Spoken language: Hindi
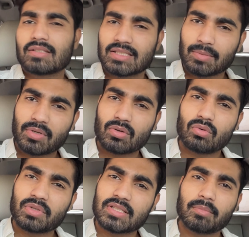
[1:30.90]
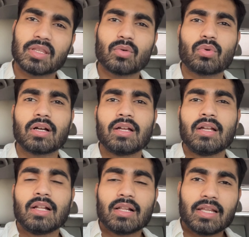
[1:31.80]
सब रखो मैं सब बताऊंगा
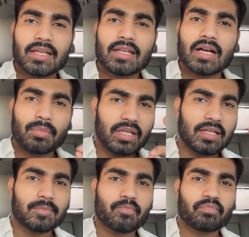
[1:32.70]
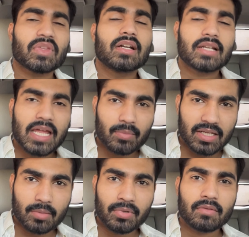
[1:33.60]
लेकिन अभी नहीं टाइम
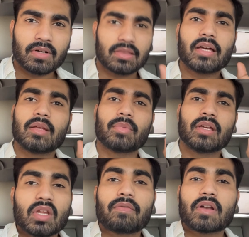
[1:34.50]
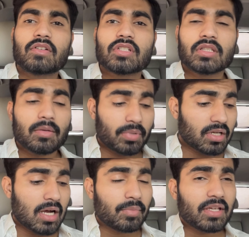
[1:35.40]
आने पे वक्त आने पे अब फटाफट चलते हैं अपन
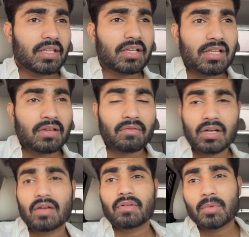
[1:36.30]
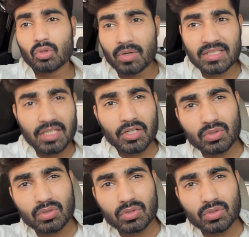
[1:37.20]
काम देखने के लिए वरना फिर मैं दोबारा से लेट हो